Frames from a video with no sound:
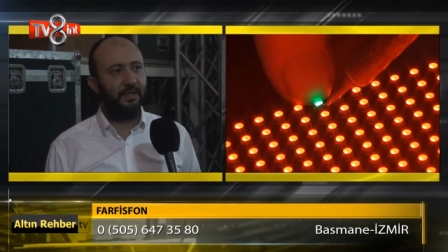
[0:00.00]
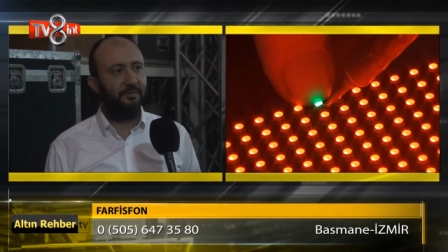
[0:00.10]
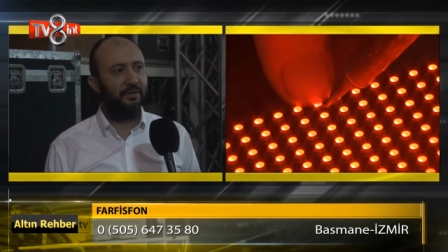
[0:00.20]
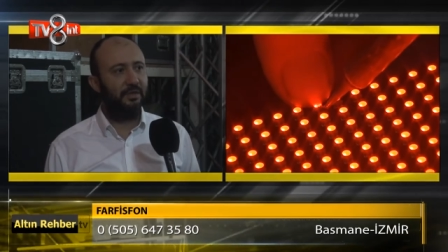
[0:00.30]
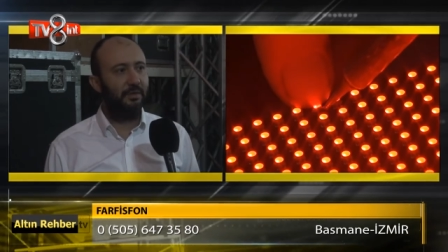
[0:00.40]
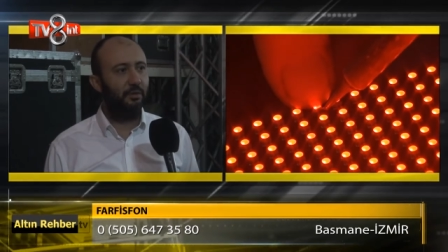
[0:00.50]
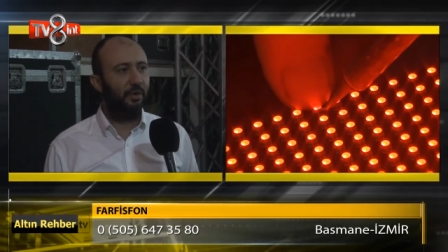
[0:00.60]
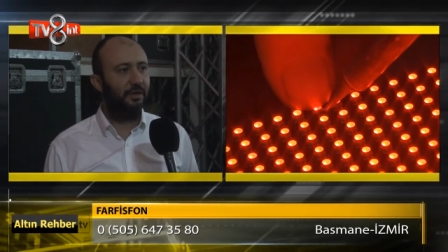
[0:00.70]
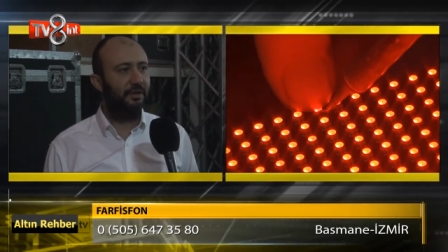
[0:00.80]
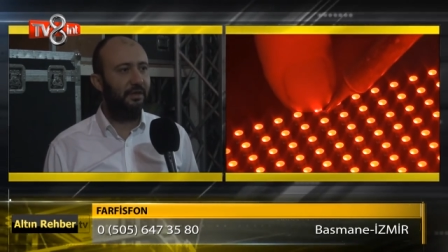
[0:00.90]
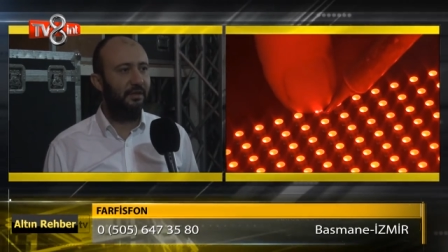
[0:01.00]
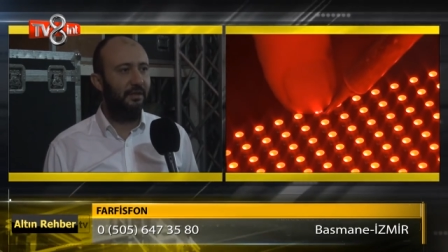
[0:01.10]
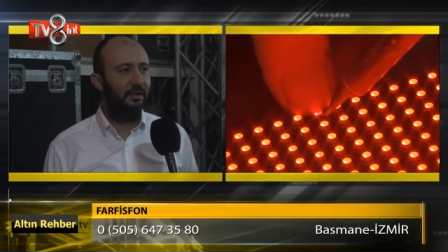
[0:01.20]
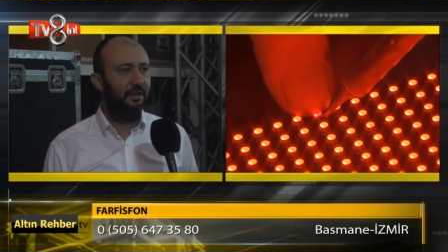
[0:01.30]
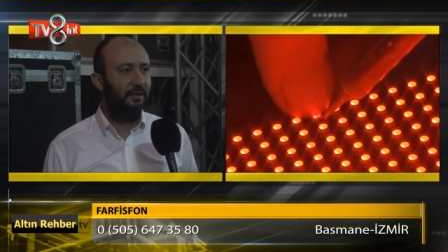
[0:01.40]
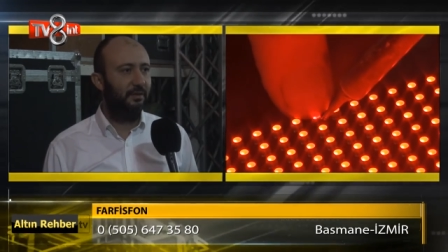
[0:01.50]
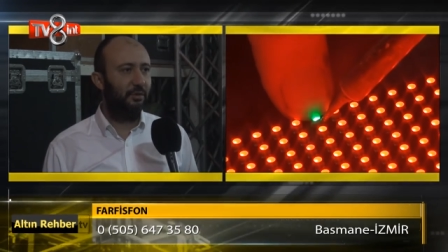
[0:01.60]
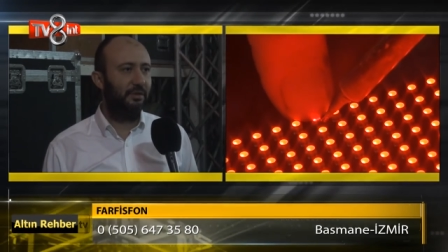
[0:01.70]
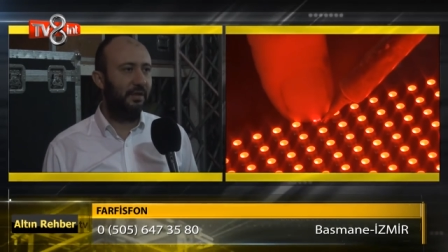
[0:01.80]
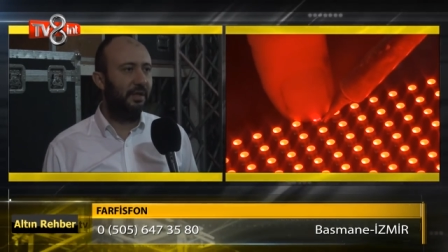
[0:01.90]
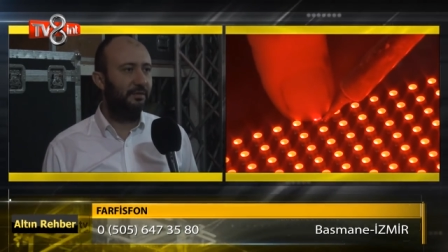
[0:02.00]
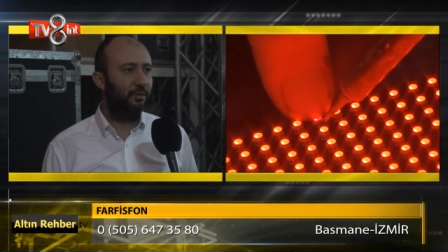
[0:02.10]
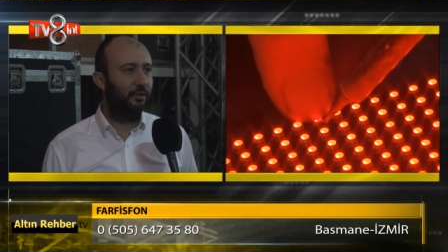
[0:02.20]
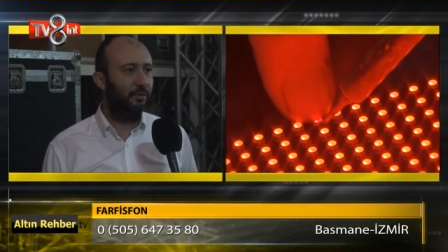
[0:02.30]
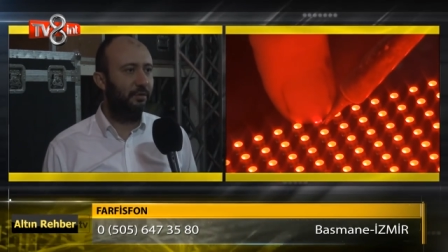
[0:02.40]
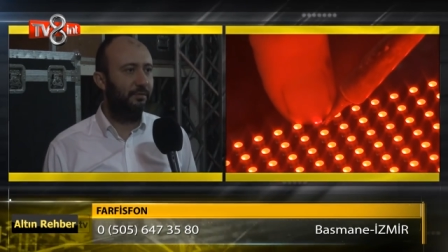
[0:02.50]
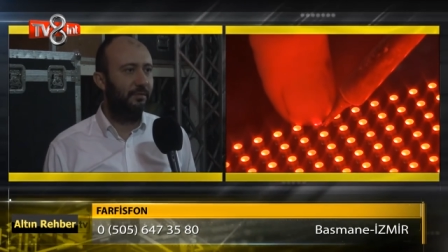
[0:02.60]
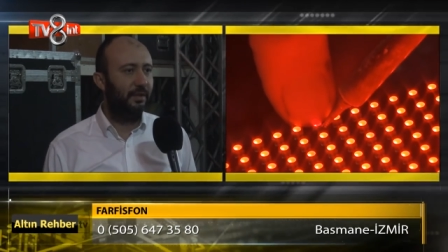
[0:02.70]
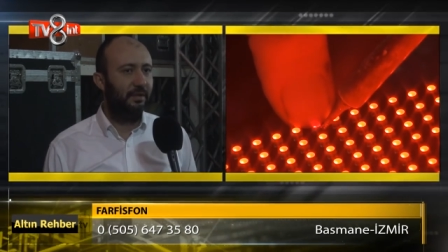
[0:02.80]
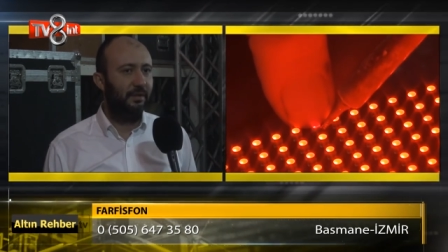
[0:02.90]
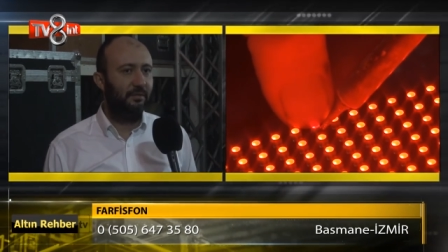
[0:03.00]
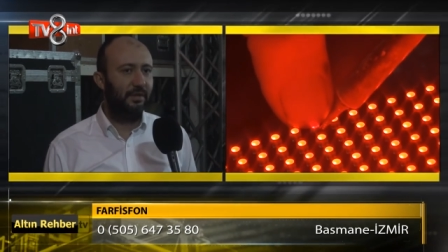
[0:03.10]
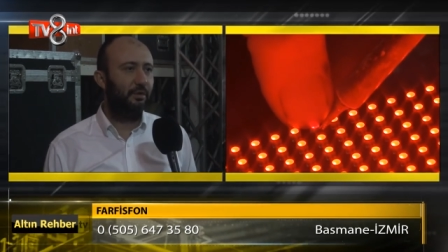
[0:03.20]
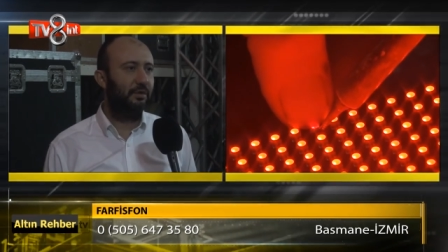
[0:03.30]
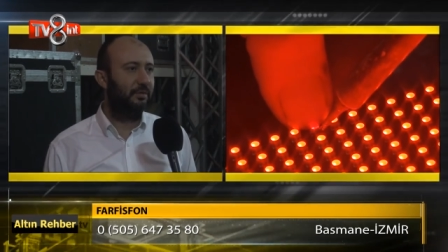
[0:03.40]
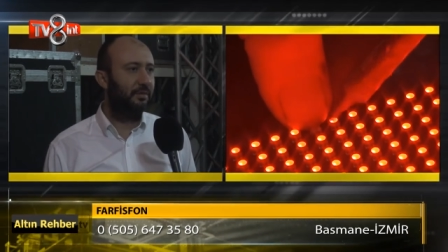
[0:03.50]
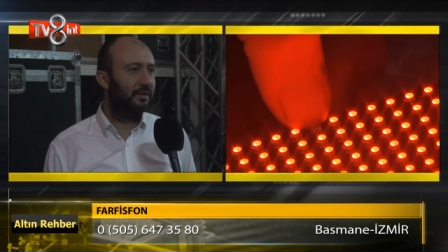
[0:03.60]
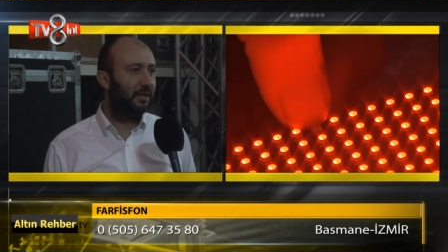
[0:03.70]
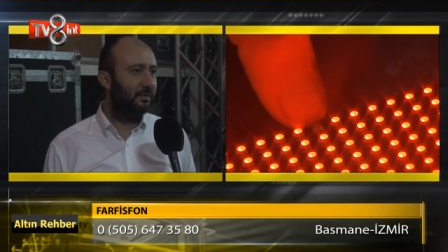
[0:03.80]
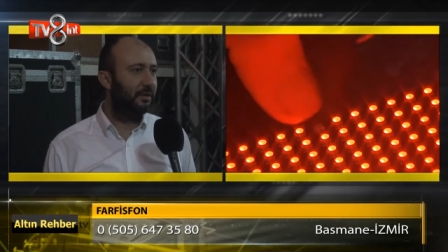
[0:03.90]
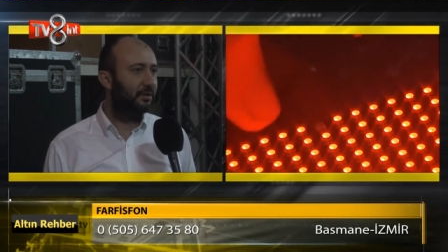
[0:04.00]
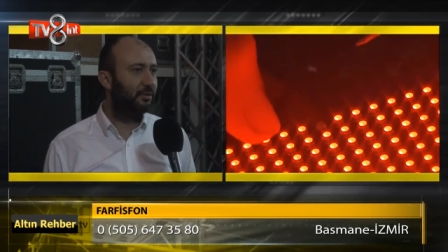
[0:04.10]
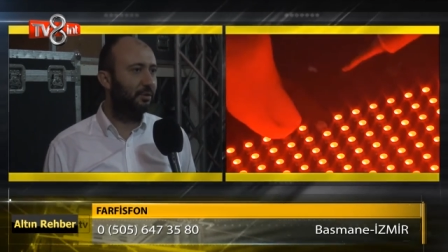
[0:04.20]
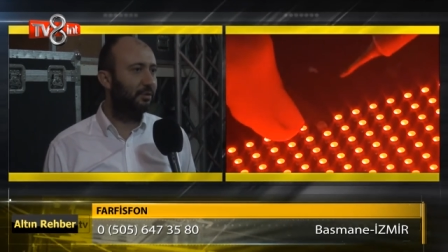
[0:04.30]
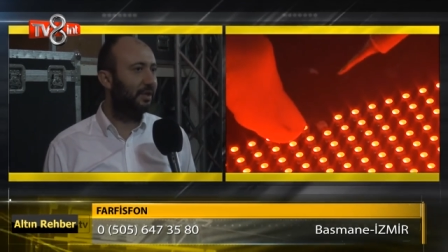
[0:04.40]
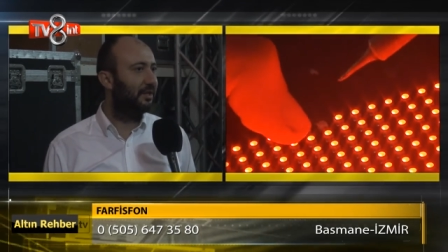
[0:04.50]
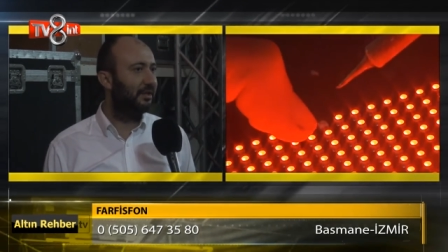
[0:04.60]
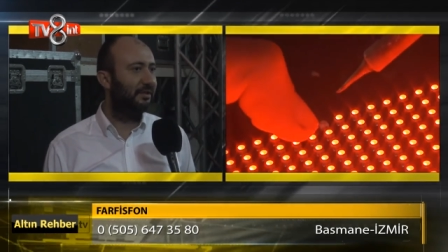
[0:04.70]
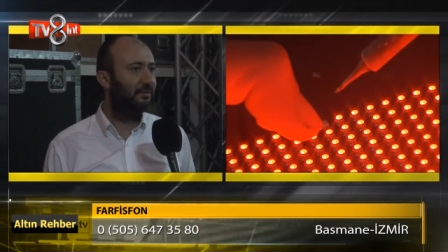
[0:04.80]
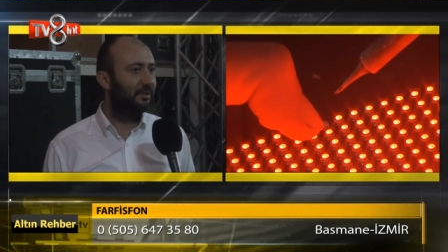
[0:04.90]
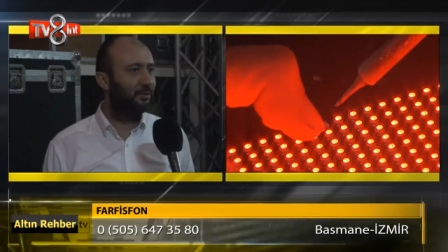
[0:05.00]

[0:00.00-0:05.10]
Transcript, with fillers: yaptığınız zaman o anda o işin telafisi olmuyor. Biz de o disiplini sağlamaya çalışıyoruz. Tercih edildiğimizi